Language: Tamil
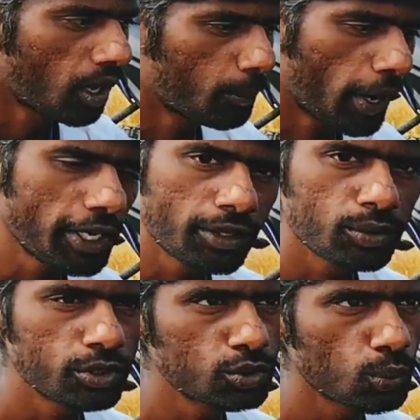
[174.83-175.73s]
பைக்
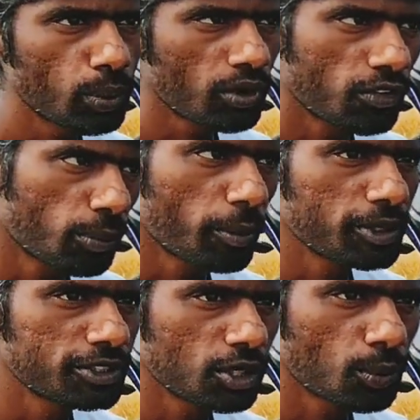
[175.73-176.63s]
வந்து சூப்பராக
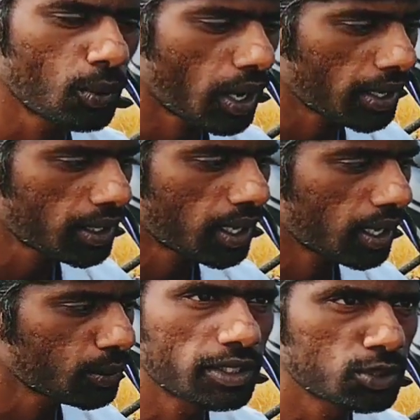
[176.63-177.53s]
பர்ஃபார்மன்ஸ் இருக்கிறோம் ஆனால்
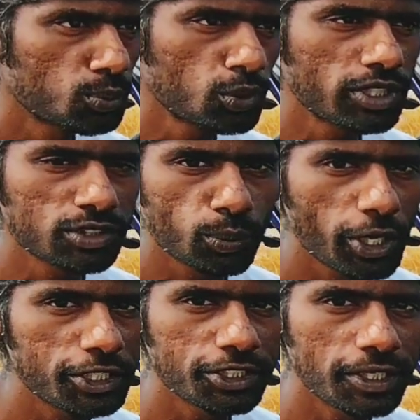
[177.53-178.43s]
அதோட ஸ்மூத்னஸ்
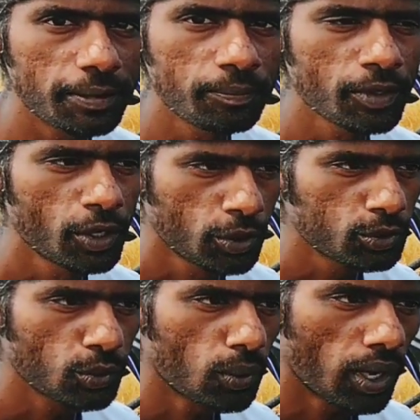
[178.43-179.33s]
போயிடுச்சு ஸோ
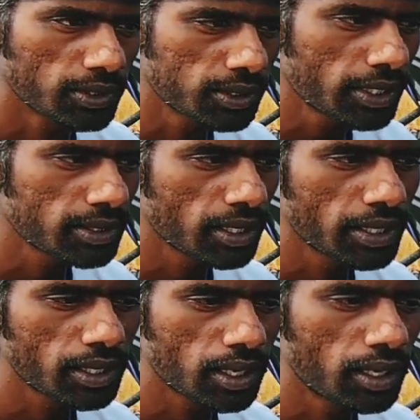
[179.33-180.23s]
அதுதான் இதில்
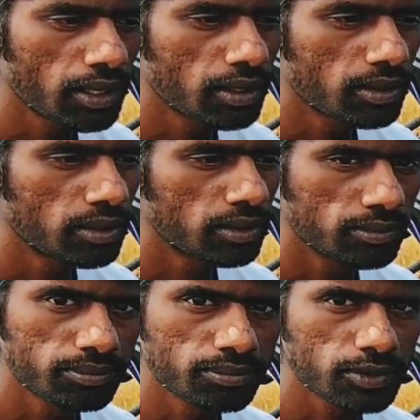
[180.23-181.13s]
இருக்கிற
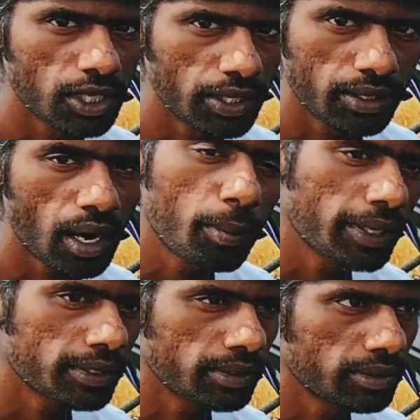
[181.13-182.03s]
ட்ராபேக்கு